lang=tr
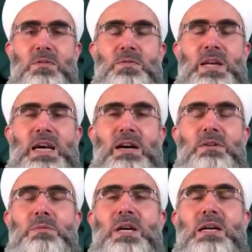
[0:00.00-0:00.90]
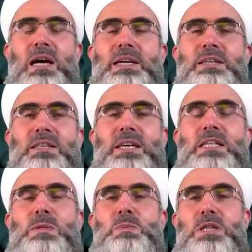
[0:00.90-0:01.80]
fena ve bekayı
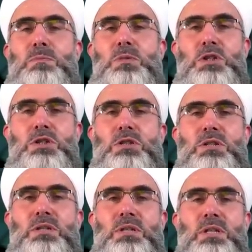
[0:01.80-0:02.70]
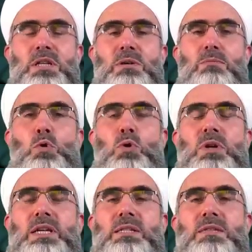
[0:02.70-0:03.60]
kesbetmiş
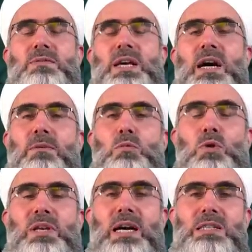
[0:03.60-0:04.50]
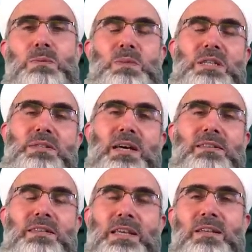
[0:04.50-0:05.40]
muhlis veya muhlas bir
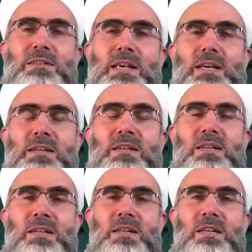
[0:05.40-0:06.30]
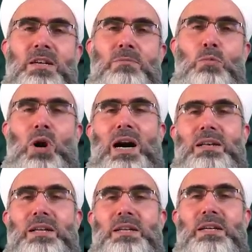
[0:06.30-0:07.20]
zat değilse bu
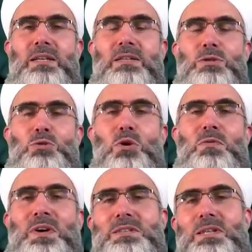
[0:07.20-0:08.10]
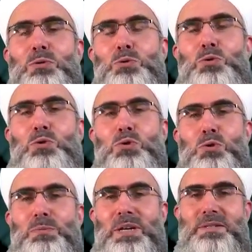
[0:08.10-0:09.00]
halleri çok fazla uzun
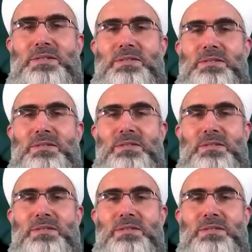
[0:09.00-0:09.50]
sürmez.